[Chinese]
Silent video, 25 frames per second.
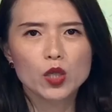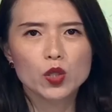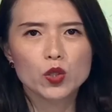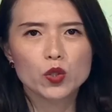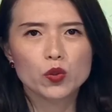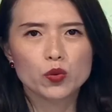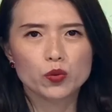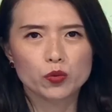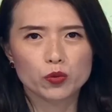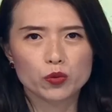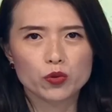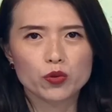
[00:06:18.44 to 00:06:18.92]

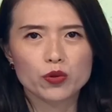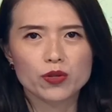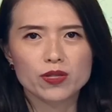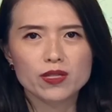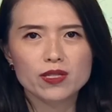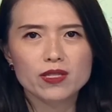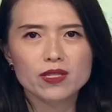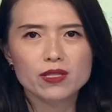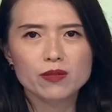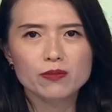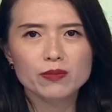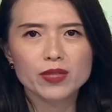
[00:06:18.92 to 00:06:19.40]
储存
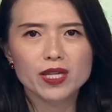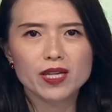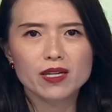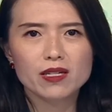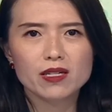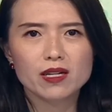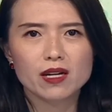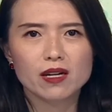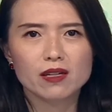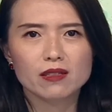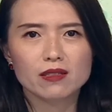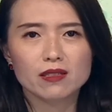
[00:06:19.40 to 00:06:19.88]
芯片
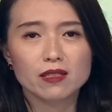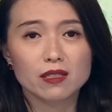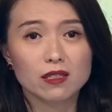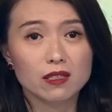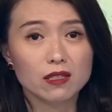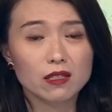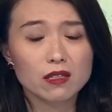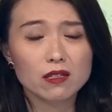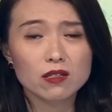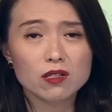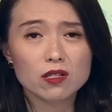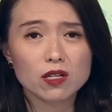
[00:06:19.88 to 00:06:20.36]
上已
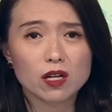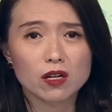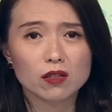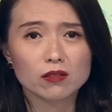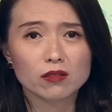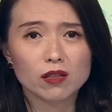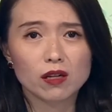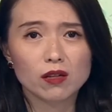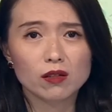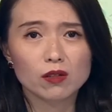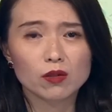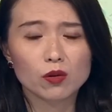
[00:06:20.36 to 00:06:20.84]
经找
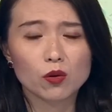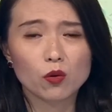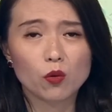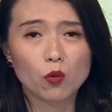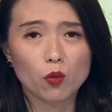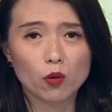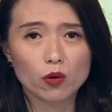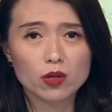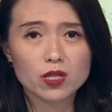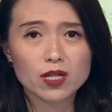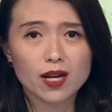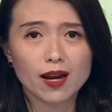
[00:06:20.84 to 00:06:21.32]
到了
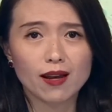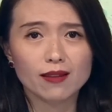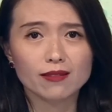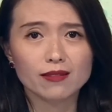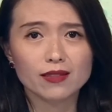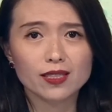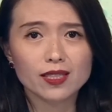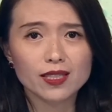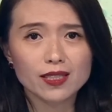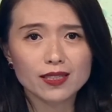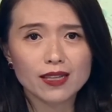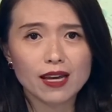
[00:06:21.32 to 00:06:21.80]
国产
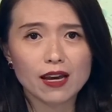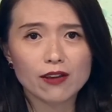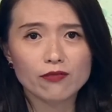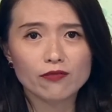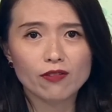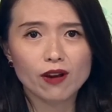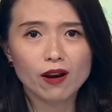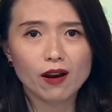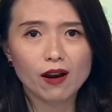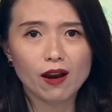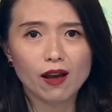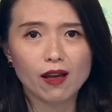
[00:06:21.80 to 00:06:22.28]
替代
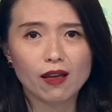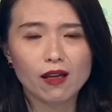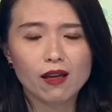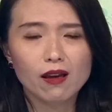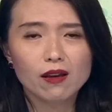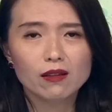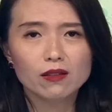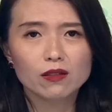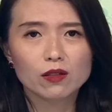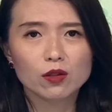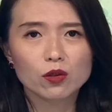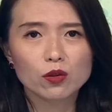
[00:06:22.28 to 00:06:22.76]
方案，
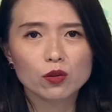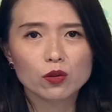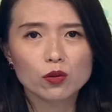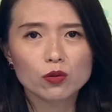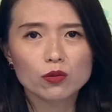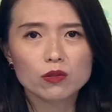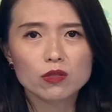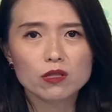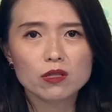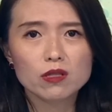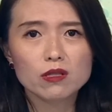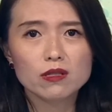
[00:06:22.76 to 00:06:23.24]
能
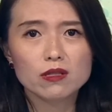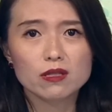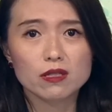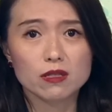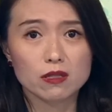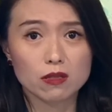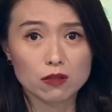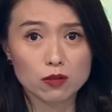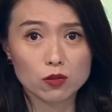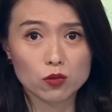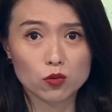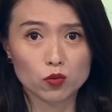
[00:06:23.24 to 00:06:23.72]
够自给
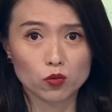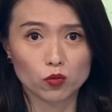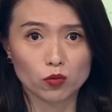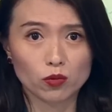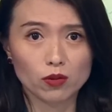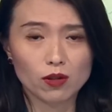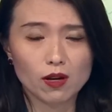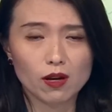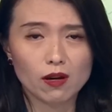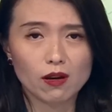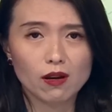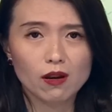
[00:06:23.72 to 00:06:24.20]
自
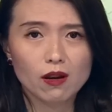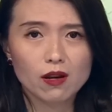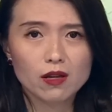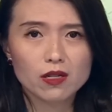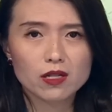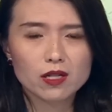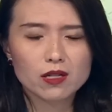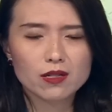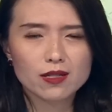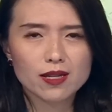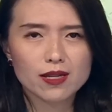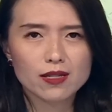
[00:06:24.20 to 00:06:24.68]
足了。
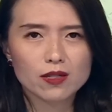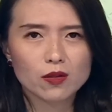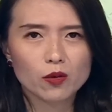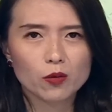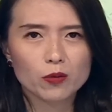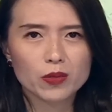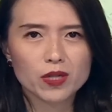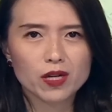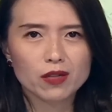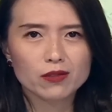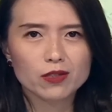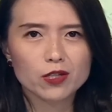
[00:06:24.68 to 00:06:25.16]
郑先生，我
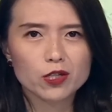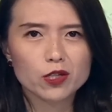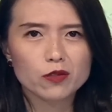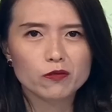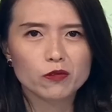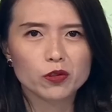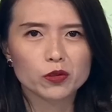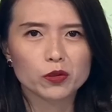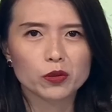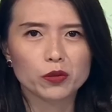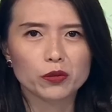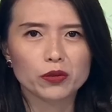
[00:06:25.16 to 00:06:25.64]
不知道您是
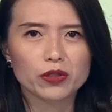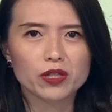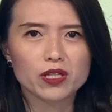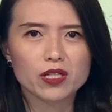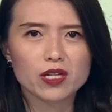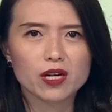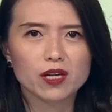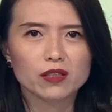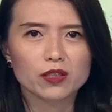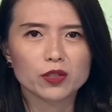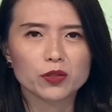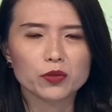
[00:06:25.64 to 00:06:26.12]
否同意
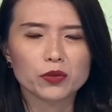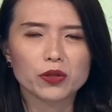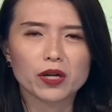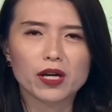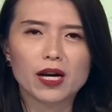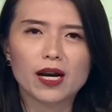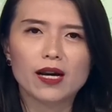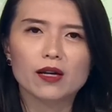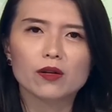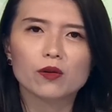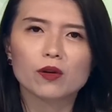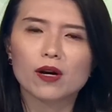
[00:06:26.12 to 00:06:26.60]
这样的一种
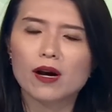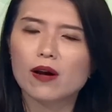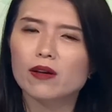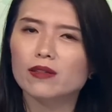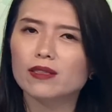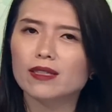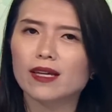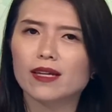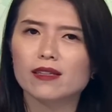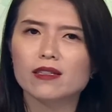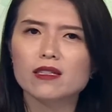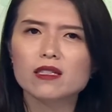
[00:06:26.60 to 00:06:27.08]
看
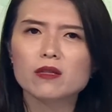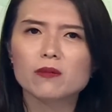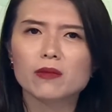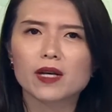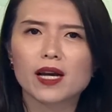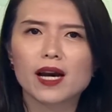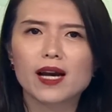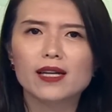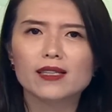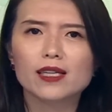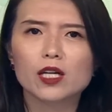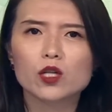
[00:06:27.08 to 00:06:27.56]
看点？你怎么
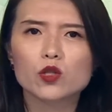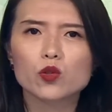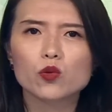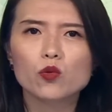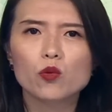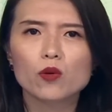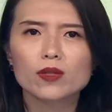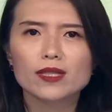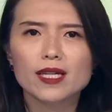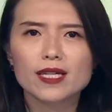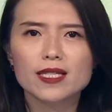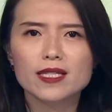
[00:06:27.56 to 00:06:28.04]
看待
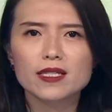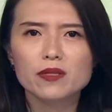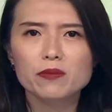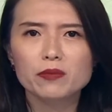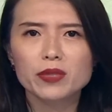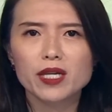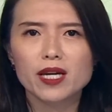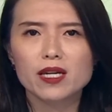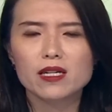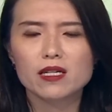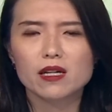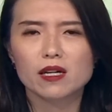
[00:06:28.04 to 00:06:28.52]
中国在
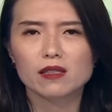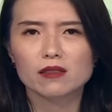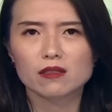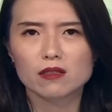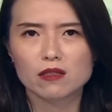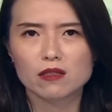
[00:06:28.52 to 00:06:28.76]
行业专